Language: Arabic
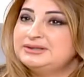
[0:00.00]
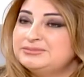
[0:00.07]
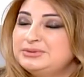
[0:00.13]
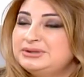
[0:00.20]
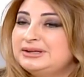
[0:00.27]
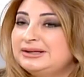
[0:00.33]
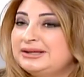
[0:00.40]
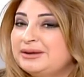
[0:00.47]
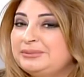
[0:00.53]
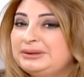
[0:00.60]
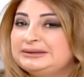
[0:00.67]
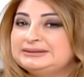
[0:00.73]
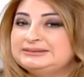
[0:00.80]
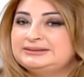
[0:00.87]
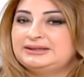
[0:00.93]
كبيره
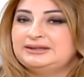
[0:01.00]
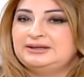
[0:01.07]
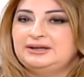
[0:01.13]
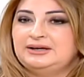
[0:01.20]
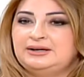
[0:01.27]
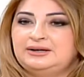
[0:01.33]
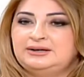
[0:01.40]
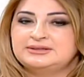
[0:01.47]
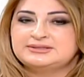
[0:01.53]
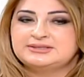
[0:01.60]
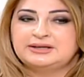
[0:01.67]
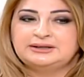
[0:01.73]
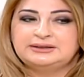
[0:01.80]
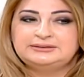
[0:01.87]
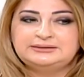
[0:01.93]
كمان عندنا اياها
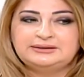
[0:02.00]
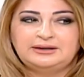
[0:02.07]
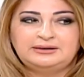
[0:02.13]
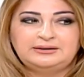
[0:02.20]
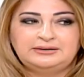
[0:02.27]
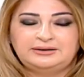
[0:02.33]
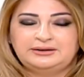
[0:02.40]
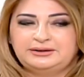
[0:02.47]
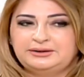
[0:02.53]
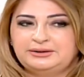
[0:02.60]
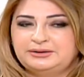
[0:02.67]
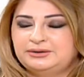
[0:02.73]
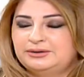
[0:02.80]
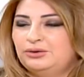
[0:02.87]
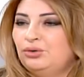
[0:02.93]
صار عندنا
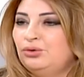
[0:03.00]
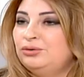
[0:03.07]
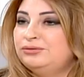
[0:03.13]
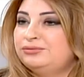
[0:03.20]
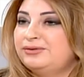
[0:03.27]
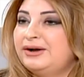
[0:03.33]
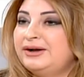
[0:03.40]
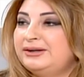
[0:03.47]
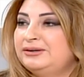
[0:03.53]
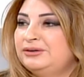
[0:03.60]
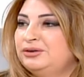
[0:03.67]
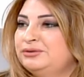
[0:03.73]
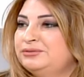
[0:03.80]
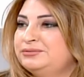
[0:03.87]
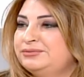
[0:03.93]
هول فايل
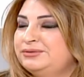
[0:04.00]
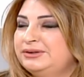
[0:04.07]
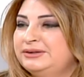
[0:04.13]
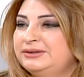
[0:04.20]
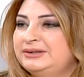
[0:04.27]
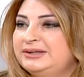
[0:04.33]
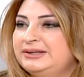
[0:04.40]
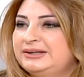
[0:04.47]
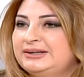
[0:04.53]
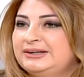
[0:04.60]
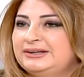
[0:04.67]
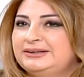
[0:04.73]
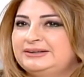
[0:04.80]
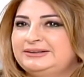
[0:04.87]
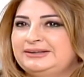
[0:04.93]
اوف
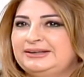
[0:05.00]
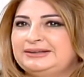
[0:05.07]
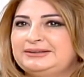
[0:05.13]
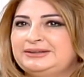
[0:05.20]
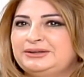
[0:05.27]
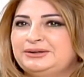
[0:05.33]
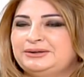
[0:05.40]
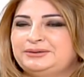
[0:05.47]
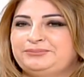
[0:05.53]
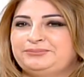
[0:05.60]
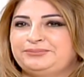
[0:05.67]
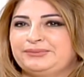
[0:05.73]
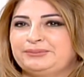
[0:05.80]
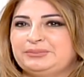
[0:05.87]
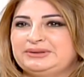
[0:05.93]
يعني
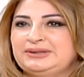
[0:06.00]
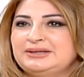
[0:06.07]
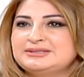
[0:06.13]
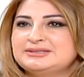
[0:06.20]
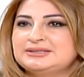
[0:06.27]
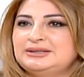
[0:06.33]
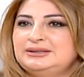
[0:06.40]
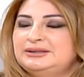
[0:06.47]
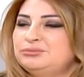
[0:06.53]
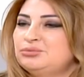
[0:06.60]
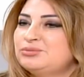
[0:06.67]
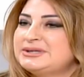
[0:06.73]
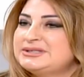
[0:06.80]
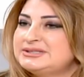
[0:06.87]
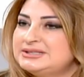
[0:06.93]
بتحس كل
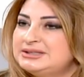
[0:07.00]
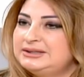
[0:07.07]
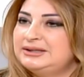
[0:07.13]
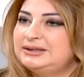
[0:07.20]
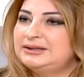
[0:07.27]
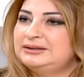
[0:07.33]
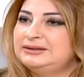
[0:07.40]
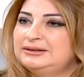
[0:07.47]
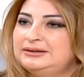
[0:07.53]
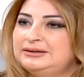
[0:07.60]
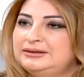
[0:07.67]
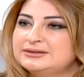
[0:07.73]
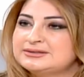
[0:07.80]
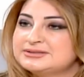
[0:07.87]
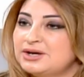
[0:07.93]
الممثلين
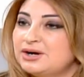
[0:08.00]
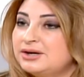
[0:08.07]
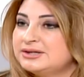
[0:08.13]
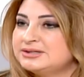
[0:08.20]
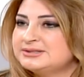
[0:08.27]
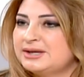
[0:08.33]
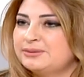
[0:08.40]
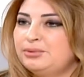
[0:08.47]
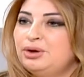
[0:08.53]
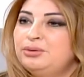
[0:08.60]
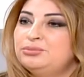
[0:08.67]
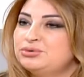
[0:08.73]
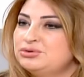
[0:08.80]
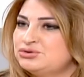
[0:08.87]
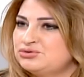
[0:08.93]
الستارز عم
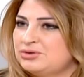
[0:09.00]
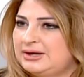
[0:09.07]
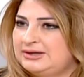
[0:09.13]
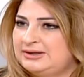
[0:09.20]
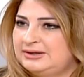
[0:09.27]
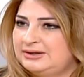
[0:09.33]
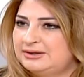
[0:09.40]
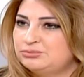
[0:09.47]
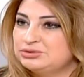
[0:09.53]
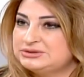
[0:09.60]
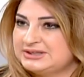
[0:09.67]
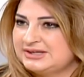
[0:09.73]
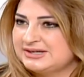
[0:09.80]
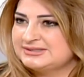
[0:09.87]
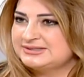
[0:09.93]
بحبوا يجوا على
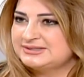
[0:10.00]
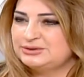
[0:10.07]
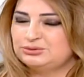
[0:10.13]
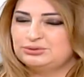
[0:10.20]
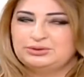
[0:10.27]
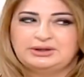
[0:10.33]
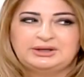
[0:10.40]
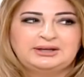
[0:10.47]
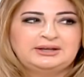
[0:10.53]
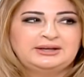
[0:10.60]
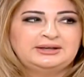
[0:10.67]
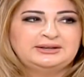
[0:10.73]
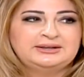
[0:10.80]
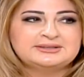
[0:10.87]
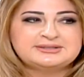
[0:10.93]
مونتي كاسينو
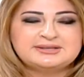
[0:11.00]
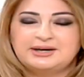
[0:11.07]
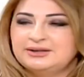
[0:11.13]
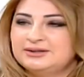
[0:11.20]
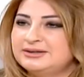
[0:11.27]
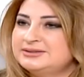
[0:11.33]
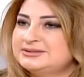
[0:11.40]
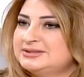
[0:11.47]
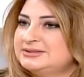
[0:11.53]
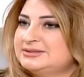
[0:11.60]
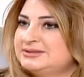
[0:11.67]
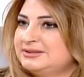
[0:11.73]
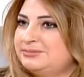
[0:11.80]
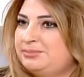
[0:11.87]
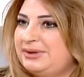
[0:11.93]
آه، صار اتس
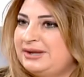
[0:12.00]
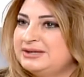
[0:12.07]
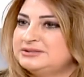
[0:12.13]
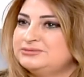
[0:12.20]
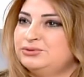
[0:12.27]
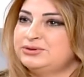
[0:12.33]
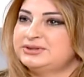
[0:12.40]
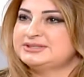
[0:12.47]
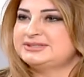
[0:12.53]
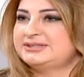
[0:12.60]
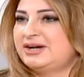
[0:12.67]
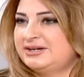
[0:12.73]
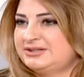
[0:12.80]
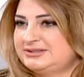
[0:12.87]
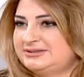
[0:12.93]
اتس بليس فور ذا
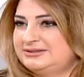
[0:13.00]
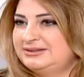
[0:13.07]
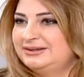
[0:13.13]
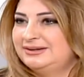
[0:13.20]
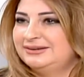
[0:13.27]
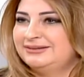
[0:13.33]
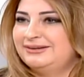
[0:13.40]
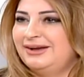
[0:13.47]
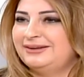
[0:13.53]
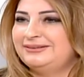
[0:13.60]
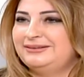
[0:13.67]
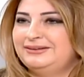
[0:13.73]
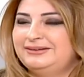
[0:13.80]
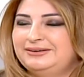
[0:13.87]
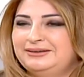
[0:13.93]
ستارز
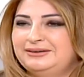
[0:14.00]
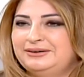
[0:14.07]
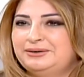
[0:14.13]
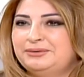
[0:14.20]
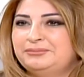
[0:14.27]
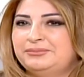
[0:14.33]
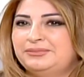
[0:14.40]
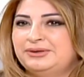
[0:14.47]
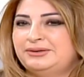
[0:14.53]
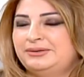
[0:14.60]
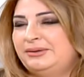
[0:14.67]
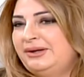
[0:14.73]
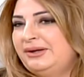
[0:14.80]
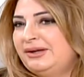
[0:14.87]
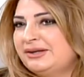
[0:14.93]
يعني
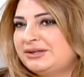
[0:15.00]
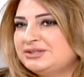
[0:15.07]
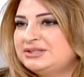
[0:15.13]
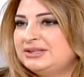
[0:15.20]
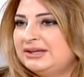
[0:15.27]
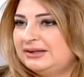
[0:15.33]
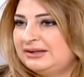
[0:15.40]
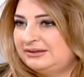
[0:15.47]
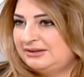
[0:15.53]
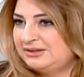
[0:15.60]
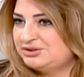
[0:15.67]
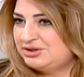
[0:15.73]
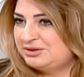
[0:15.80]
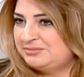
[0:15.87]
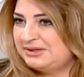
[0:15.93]
آه، اخر شيء كان عندنا
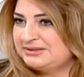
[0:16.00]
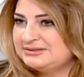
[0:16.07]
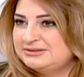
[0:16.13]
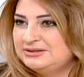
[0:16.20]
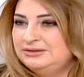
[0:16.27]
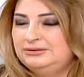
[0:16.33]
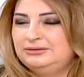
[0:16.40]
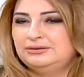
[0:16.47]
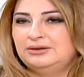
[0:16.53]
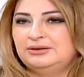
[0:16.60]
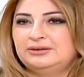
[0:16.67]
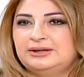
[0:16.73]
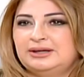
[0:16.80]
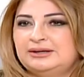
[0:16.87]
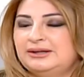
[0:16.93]
جين مانسون
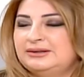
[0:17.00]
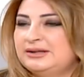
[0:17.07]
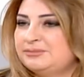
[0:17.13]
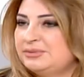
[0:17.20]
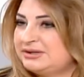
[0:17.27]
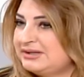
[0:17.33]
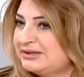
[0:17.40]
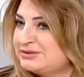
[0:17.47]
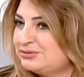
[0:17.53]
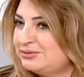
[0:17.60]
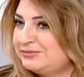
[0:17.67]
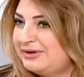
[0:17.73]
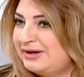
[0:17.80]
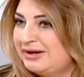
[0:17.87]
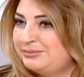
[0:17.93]
آه، كان عندنا برنار
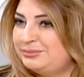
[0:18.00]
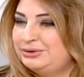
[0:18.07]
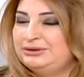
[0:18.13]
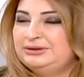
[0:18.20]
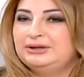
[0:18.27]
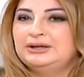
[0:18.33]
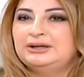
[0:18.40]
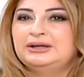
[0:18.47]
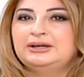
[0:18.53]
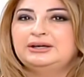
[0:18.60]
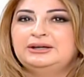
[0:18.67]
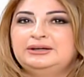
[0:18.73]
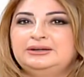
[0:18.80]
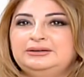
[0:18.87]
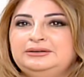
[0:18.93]
سوفا قبل
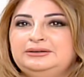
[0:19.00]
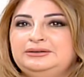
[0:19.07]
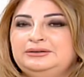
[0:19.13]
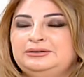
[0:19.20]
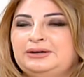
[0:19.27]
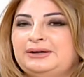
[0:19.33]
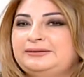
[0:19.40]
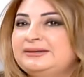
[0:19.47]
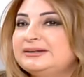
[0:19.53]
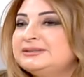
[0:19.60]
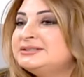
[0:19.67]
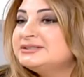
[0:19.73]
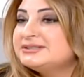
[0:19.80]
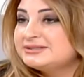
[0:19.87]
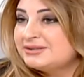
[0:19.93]
عندنا
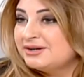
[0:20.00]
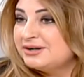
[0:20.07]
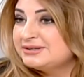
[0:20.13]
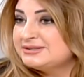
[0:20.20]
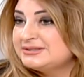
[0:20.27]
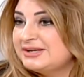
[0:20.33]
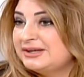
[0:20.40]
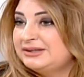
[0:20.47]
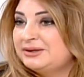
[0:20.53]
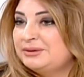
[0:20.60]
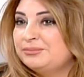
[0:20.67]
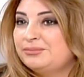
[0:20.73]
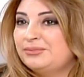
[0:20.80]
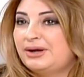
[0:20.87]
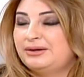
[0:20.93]
كثير ستارز
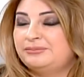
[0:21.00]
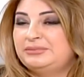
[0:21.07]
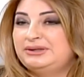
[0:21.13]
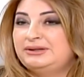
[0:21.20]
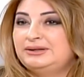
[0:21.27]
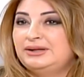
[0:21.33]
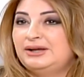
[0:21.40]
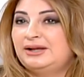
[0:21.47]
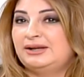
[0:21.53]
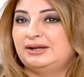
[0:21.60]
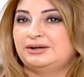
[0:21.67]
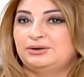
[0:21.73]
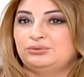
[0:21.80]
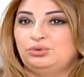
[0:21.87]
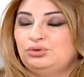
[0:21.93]
يعني عاملين
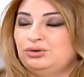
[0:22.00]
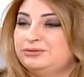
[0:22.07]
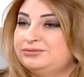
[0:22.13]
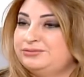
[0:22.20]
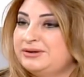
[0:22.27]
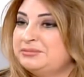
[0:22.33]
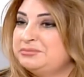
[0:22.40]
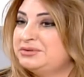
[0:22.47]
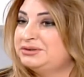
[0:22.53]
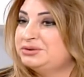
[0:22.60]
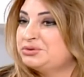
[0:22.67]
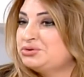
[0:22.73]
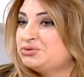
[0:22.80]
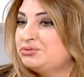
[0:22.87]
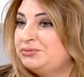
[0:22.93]
هلا وول اوف فيم
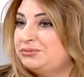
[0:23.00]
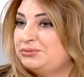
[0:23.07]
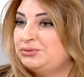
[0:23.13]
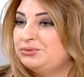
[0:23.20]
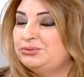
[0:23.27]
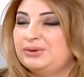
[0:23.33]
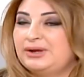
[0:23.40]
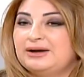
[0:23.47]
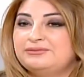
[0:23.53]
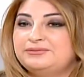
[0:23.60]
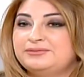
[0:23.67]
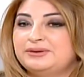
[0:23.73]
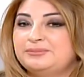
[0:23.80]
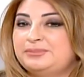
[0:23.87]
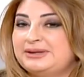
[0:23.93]
بيقدروا يشوفوا وي هاف
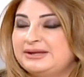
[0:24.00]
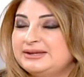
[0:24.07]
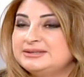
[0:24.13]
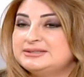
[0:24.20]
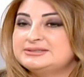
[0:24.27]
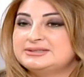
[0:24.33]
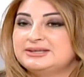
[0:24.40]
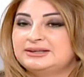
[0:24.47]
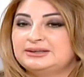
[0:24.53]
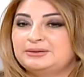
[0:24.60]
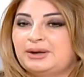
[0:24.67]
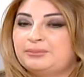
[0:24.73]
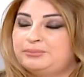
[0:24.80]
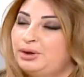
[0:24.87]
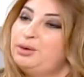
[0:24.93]
بليس يعني
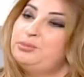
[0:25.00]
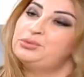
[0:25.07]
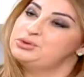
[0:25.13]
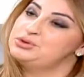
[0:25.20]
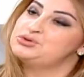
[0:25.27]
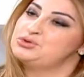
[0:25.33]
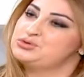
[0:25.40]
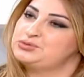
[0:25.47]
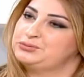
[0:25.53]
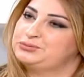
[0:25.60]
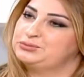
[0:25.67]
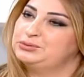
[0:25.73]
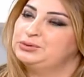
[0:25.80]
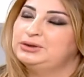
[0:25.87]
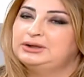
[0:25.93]
عم بحبوا يجوا
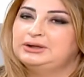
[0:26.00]
يشوفوه